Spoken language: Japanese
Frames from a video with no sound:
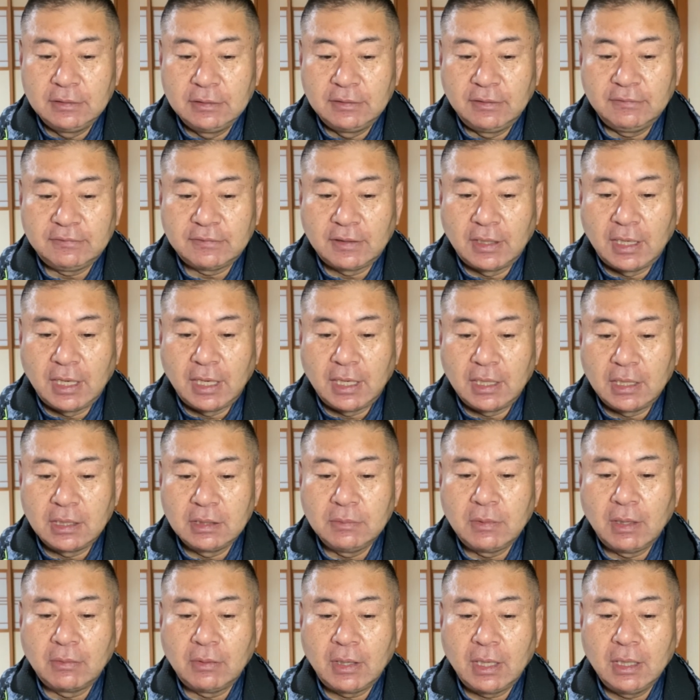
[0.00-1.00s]
ですから、
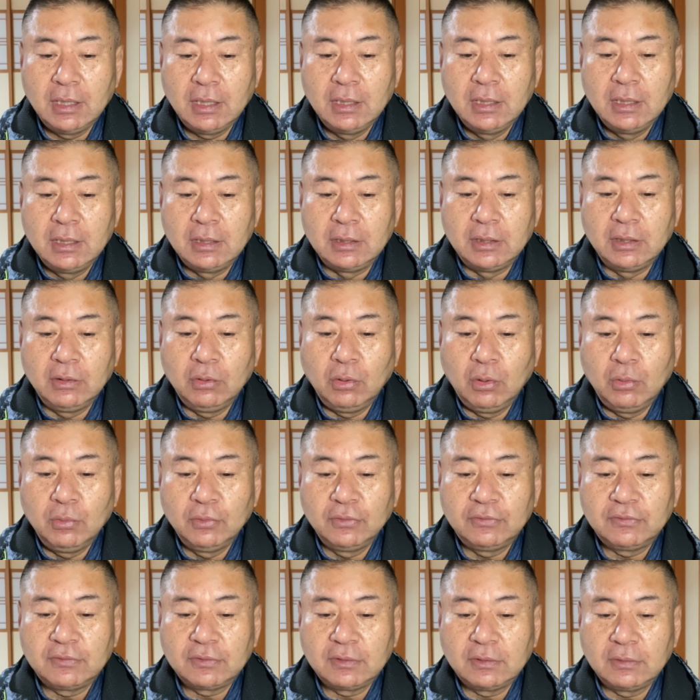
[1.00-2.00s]
今は
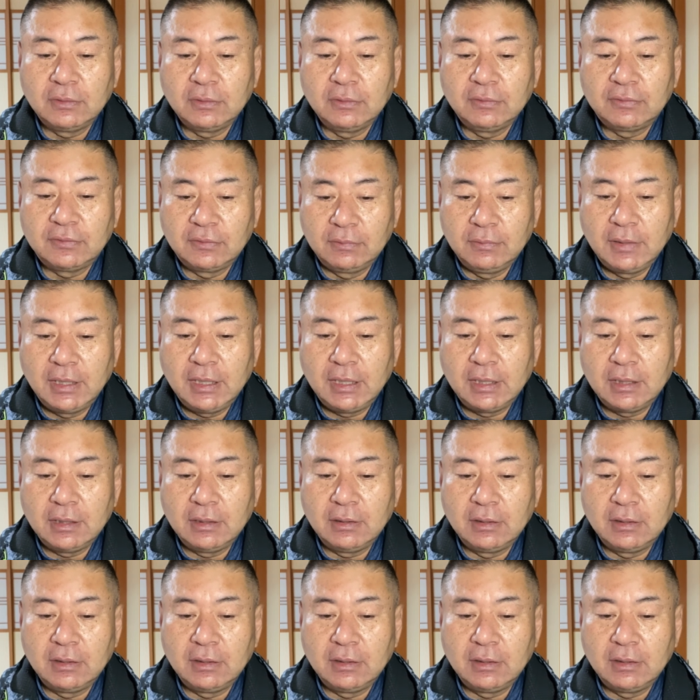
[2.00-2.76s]
リフォーム済み、